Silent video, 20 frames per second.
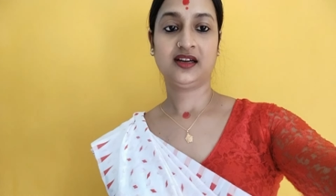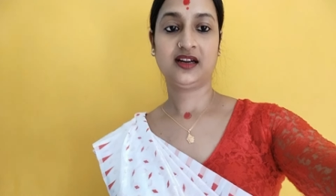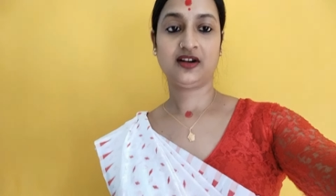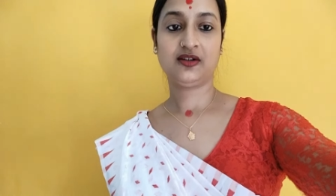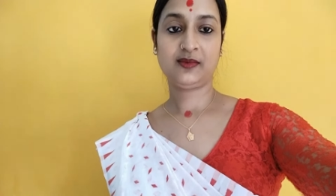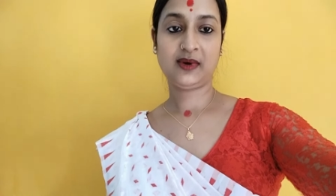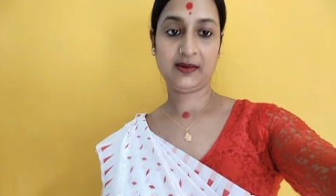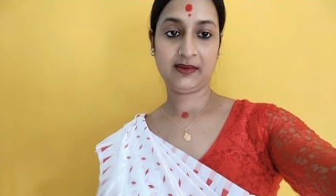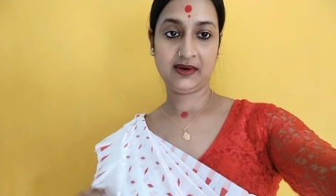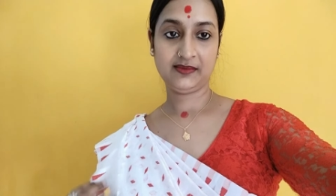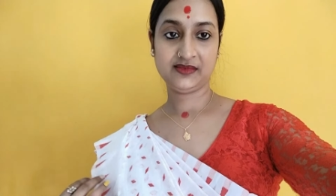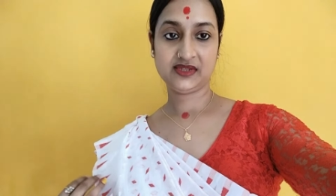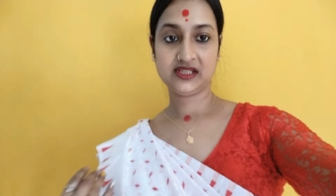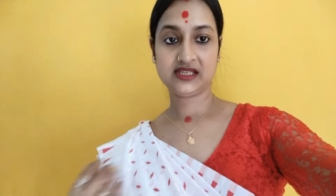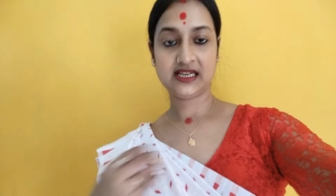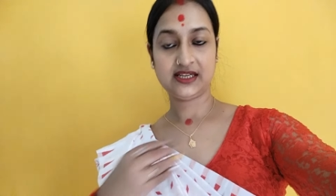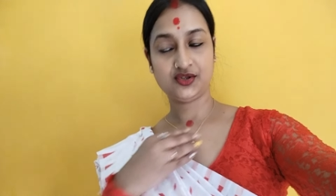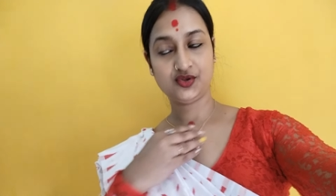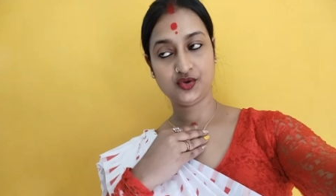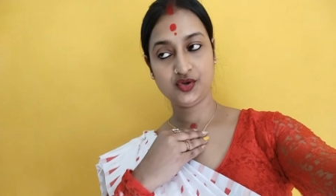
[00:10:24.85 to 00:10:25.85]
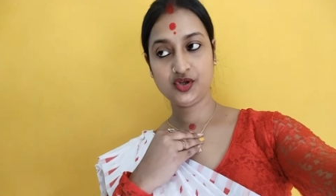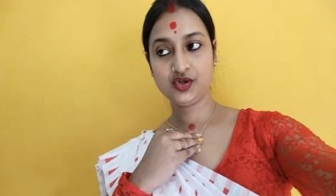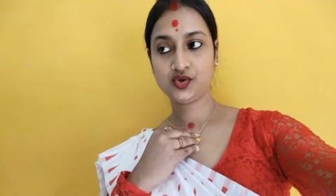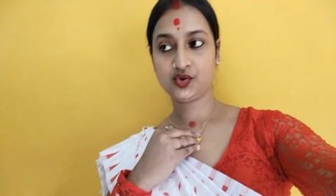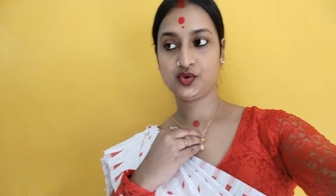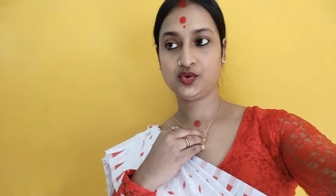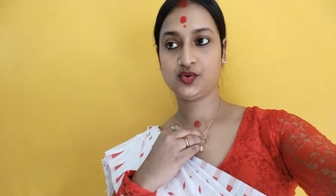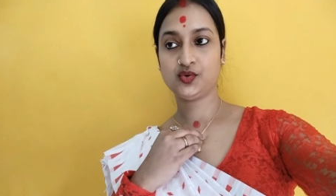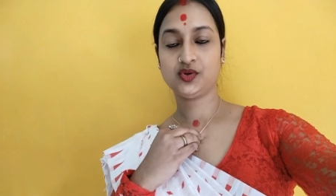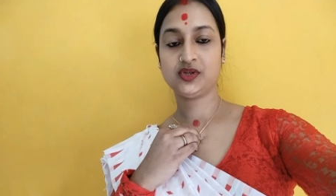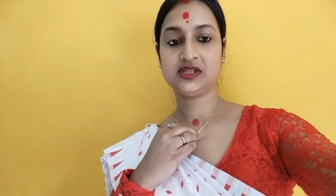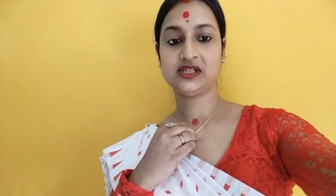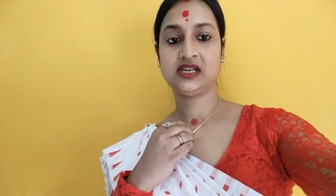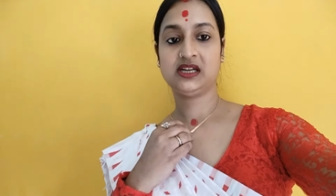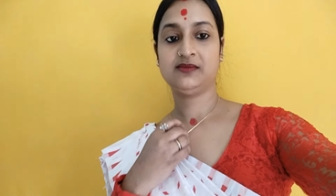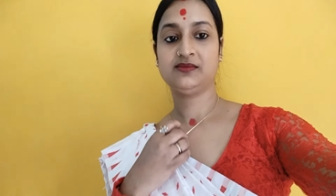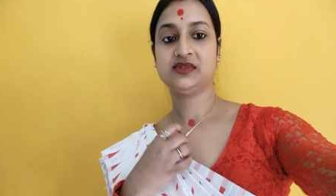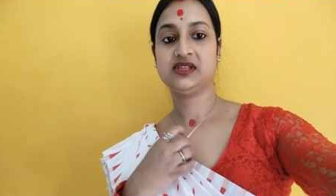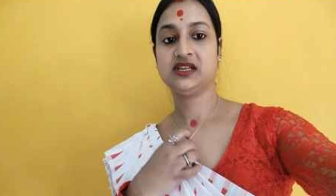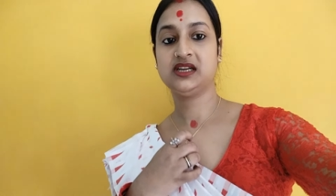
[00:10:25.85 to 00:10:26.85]
কারণ ভাবলাম যে এর জন্যই টোটো
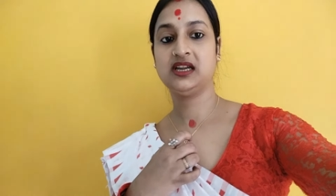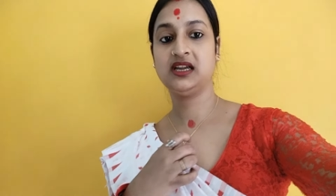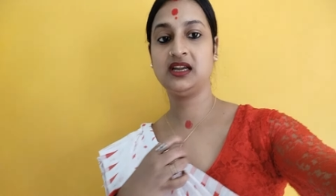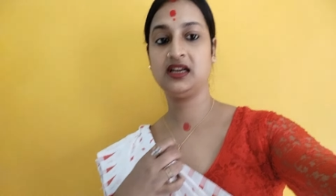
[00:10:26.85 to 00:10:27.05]
করেছিলাম যে